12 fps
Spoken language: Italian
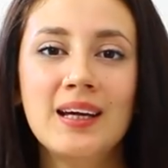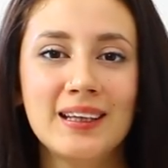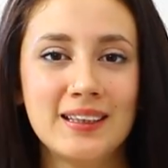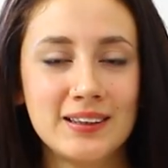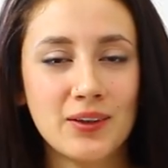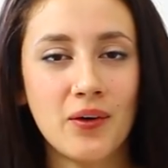
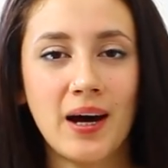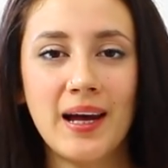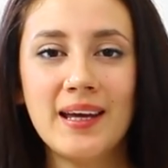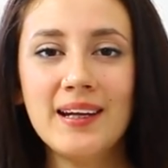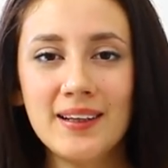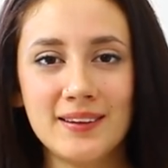
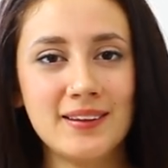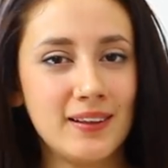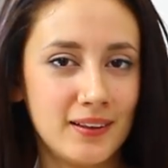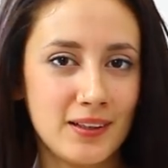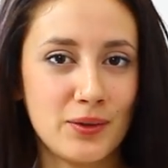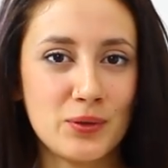quinoa e
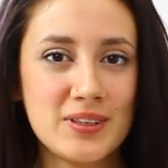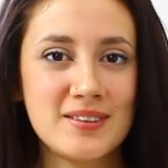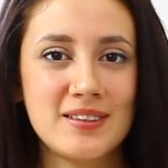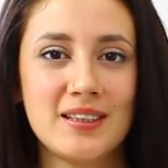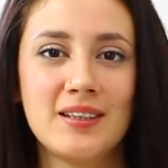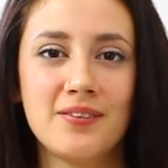lenticchie
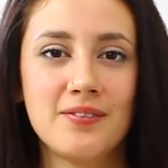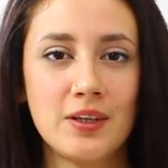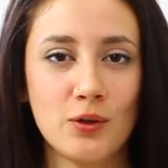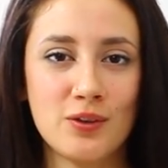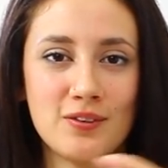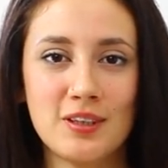rosse
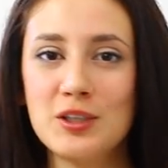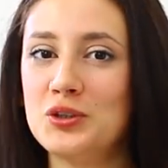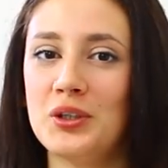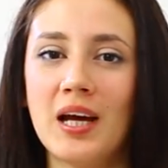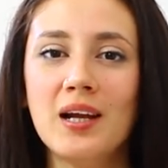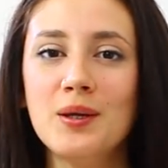davvero
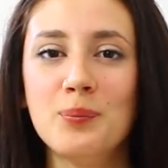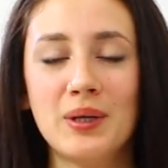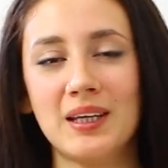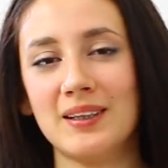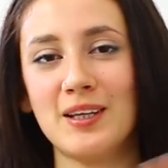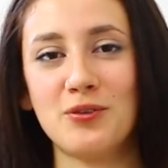stagionali
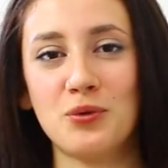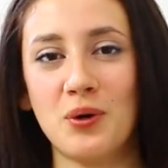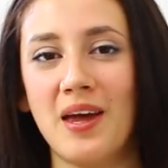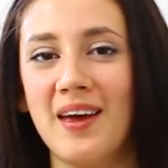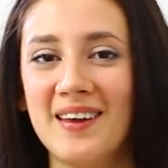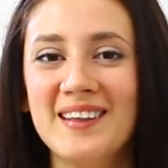perché adesso
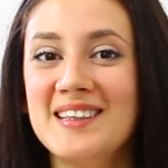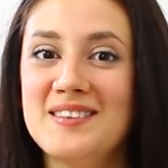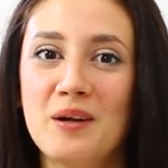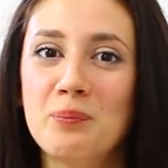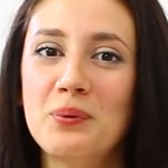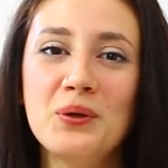è,
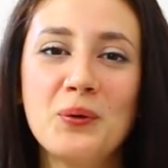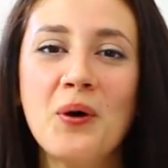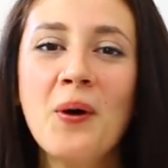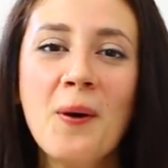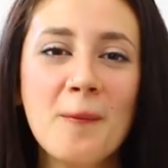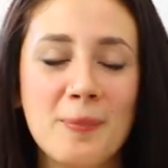inizia il pieno
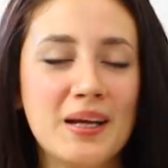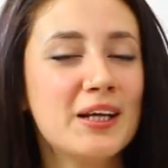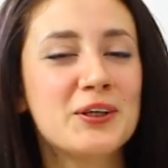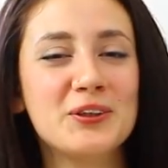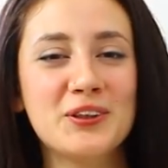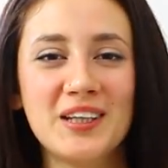
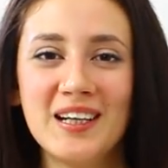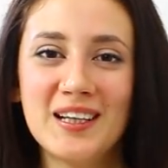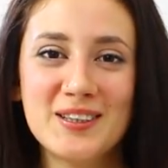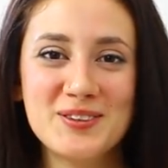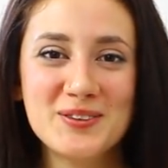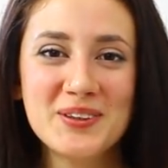periodo
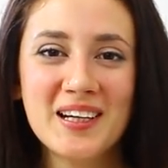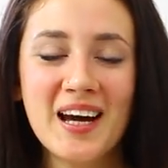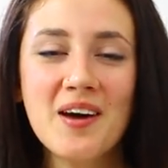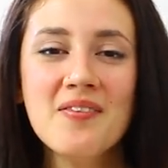della zucca.